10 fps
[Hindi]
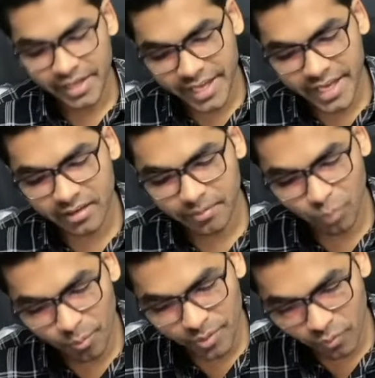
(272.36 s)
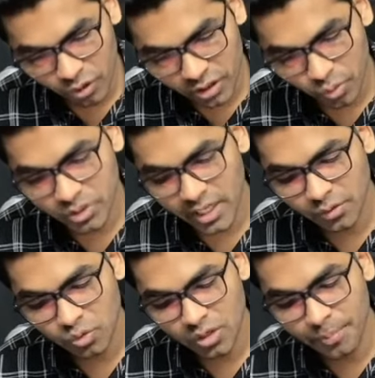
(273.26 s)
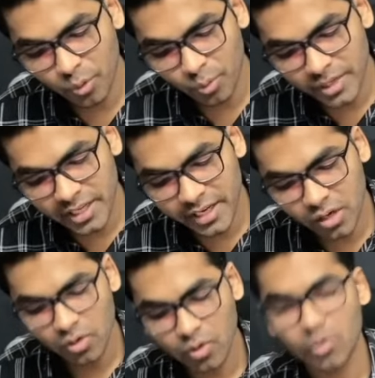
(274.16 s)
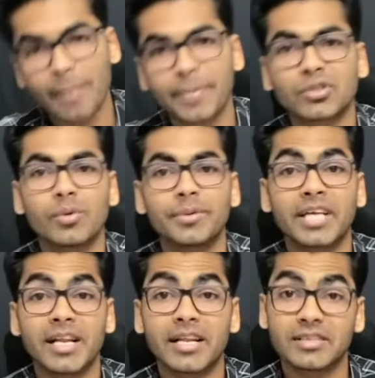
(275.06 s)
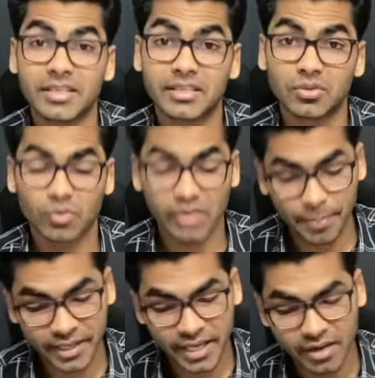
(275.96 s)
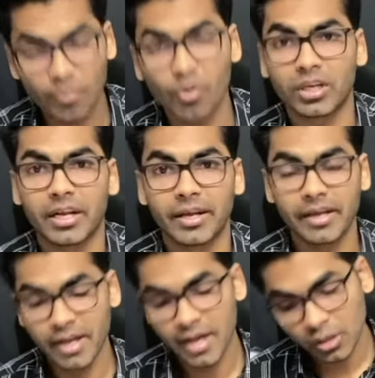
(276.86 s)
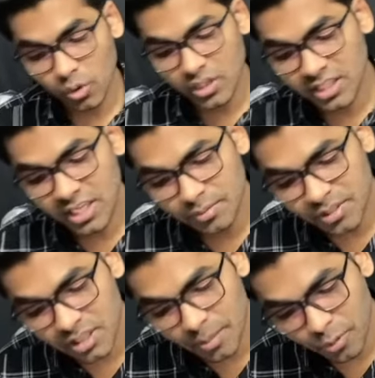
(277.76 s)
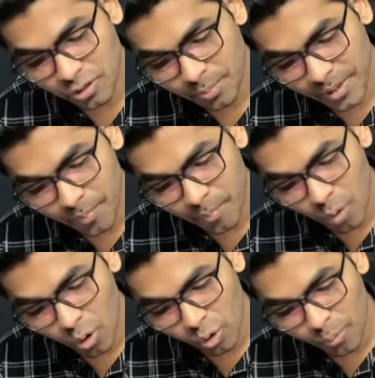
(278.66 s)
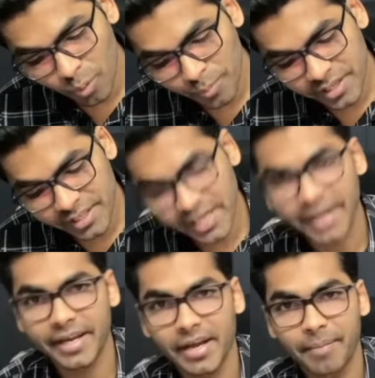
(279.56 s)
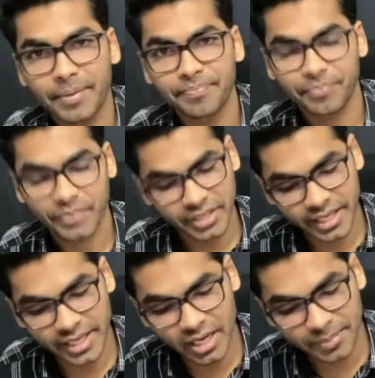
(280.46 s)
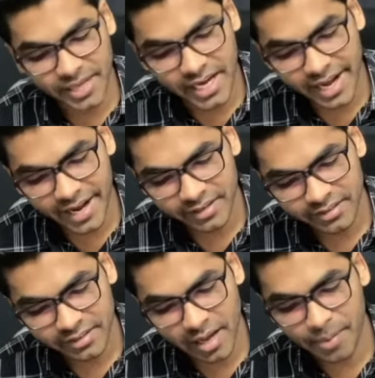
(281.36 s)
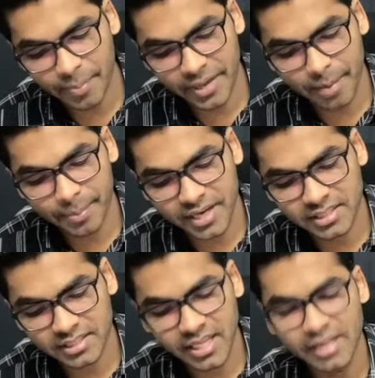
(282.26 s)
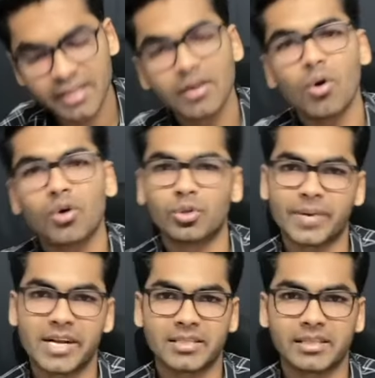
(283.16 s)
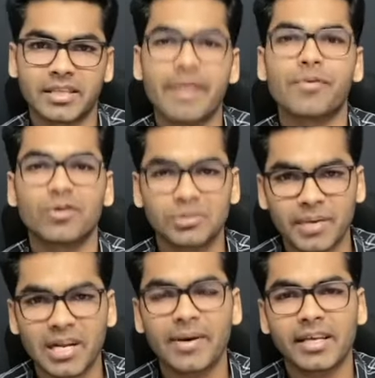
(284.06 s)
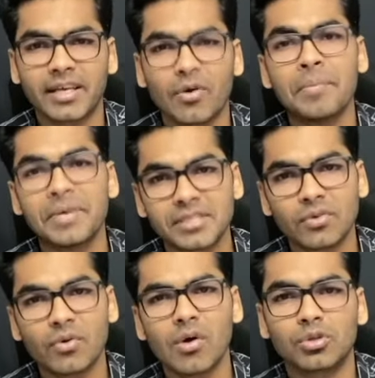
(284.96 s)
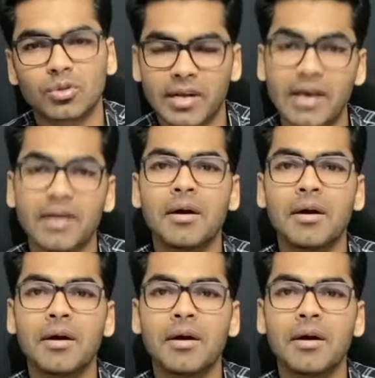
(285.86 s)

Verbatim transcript: एक ब्रोमिन वाटर होता है दूसरा ब्रोमिन ले रहे हैं और आपका सॉल्वेंट क्या ले रहा है सी एस टू यहाँ पर क्या है वाटर है तो इस केस में सिर्फ और सिर्फ मोनोब्रोमीन ही आएगा यहाँ पे ठीक है एक बी आर आएगा ये आपका पैरा पर आ सकता है औरतों पर आ सकता है ऑफकोर्स पैरा वाला क्या होगा मेजर होगा औरत तो वाला